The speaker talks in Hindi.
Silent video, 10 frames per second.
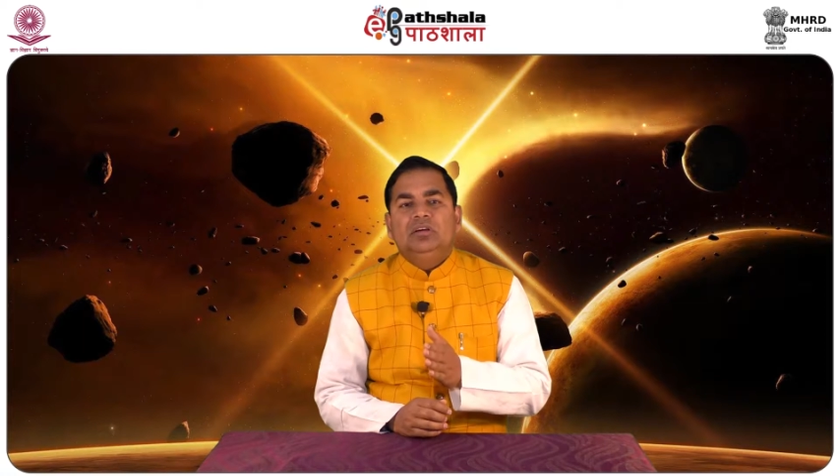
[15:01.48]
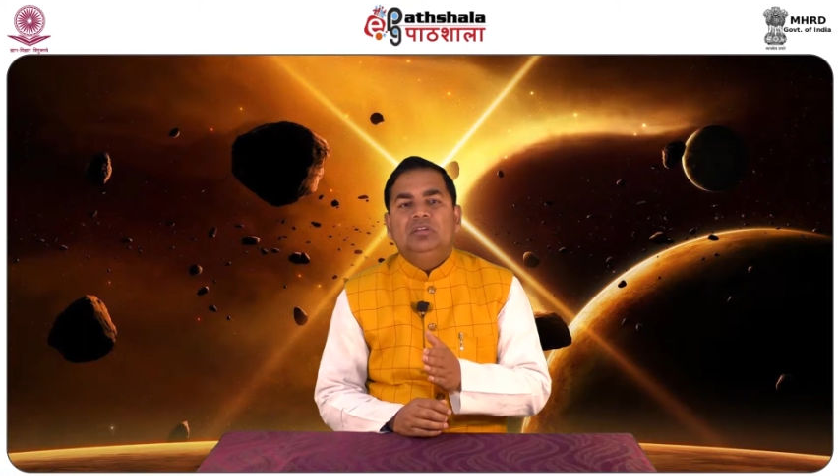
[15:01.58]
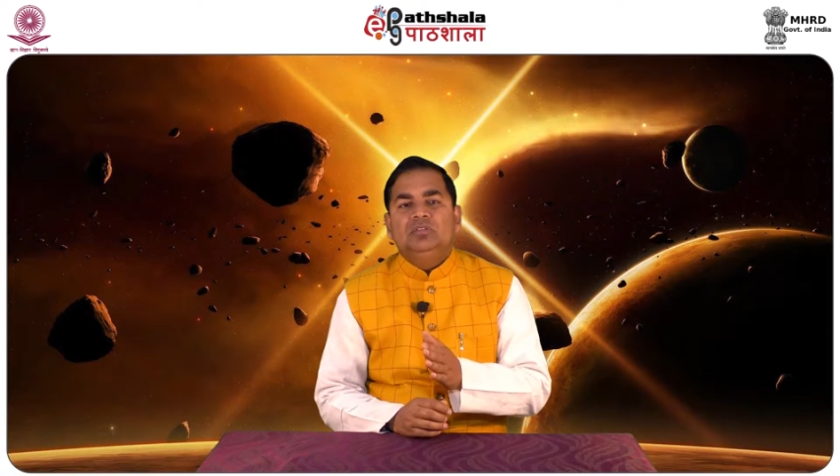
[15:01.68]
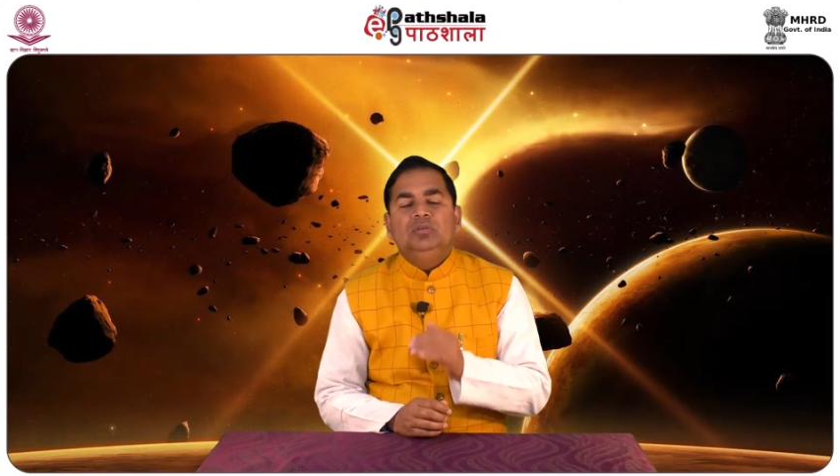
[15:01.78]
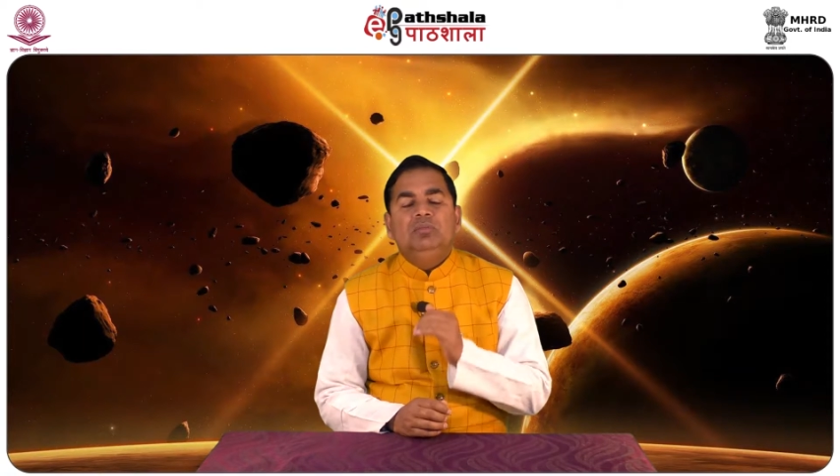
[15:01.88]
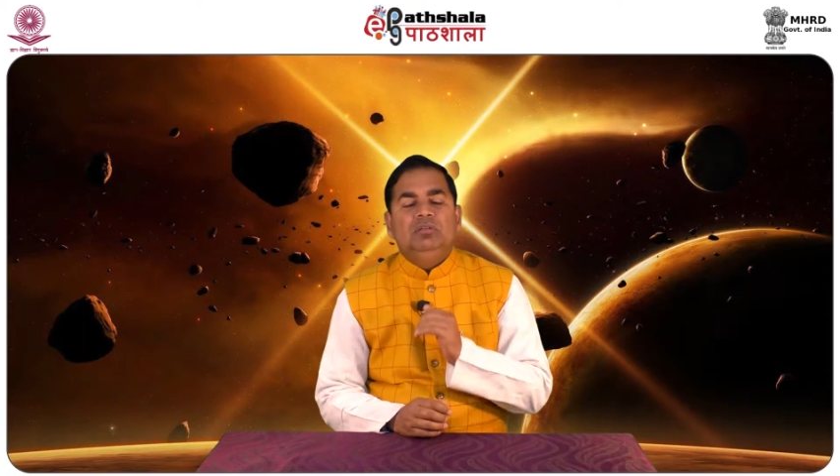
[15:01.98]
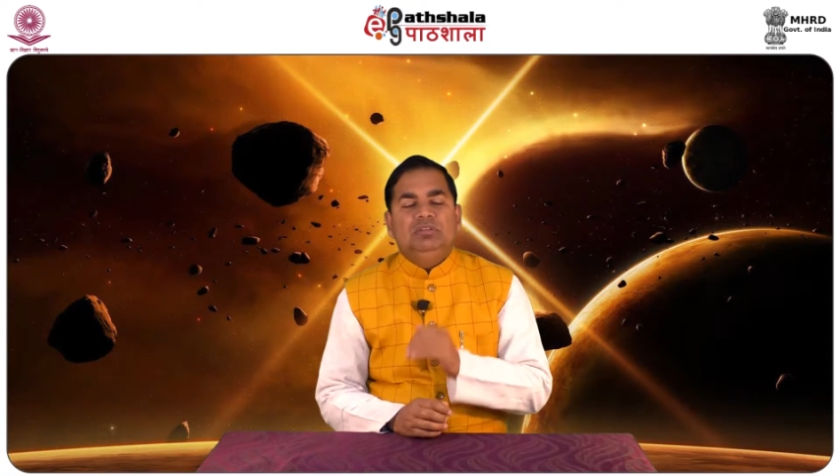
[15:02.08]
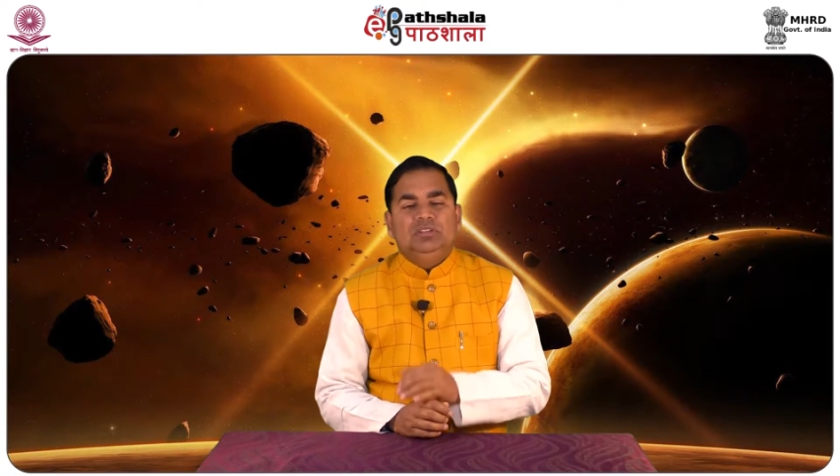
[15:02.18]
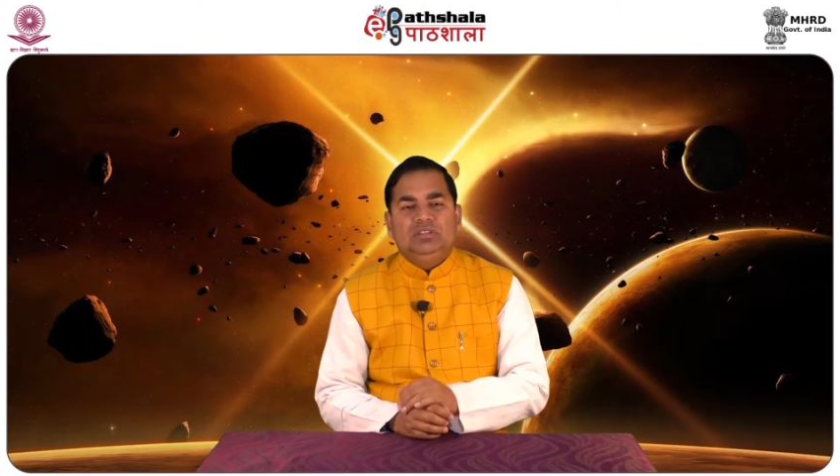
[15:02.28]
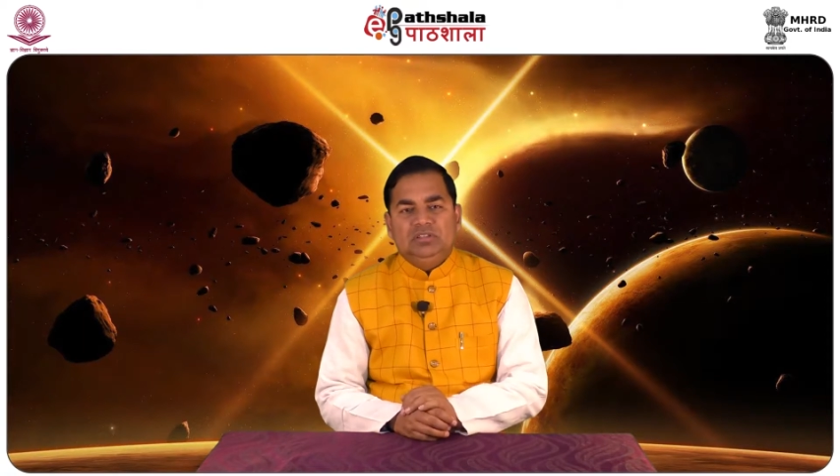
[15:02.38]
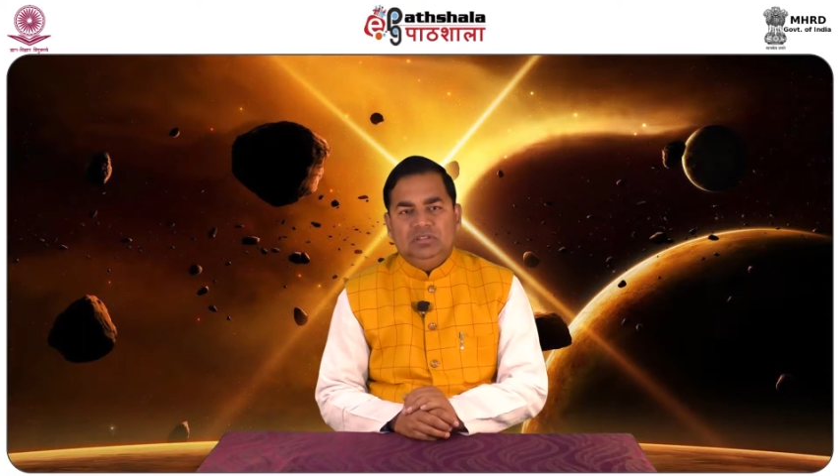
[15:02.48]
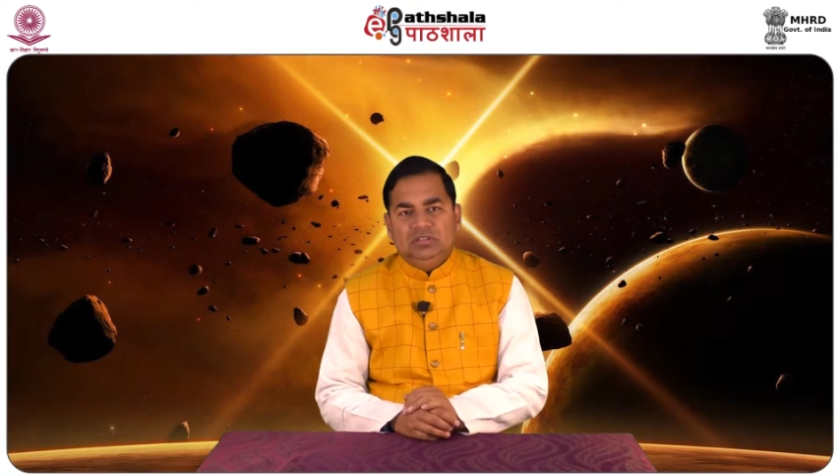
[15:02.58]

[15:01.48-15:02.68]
अग्रतो भवती